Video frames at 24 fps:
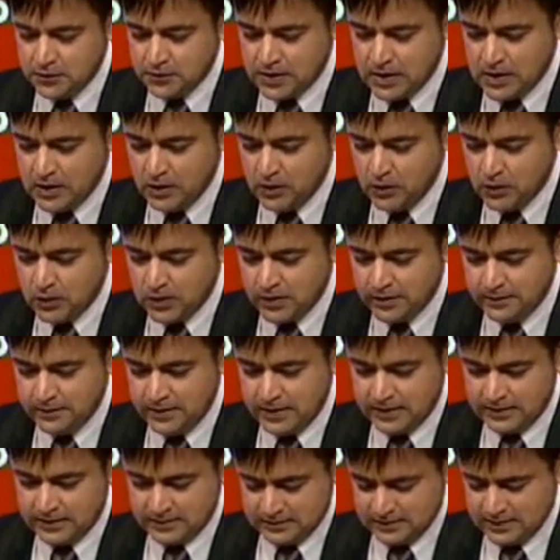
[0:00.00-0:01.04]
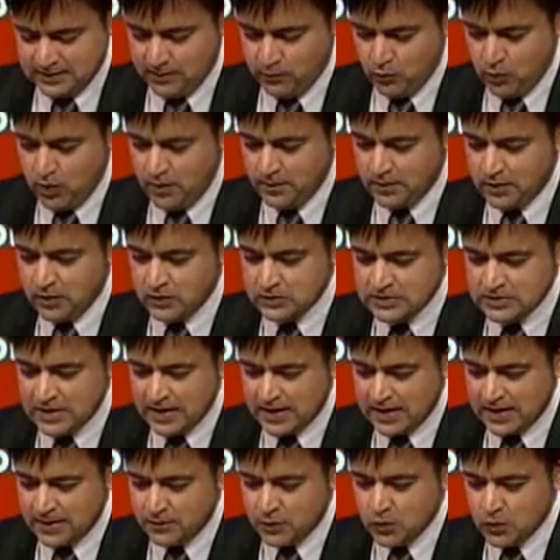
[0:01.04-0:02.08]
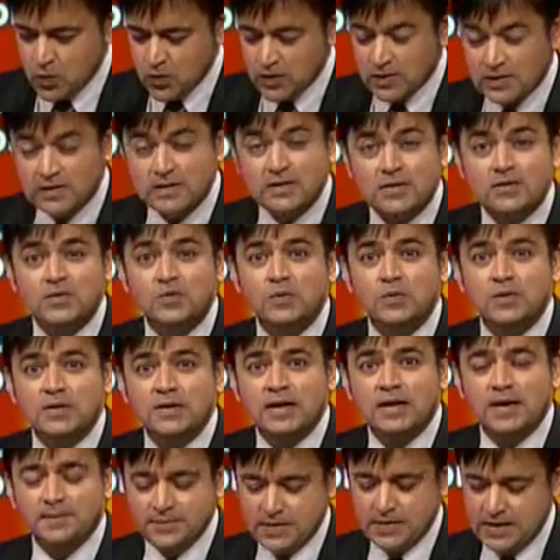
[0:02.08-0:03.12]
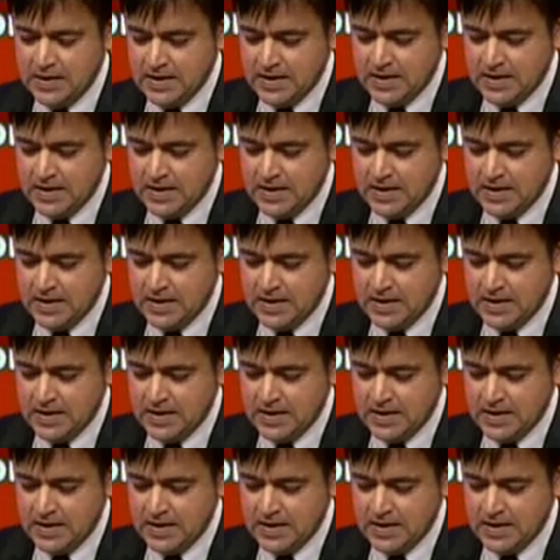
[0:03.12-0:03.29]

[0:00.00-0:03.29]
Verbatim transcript: เรากำลังทำความเข้าใจกับโรคหืดอยู่นะครับ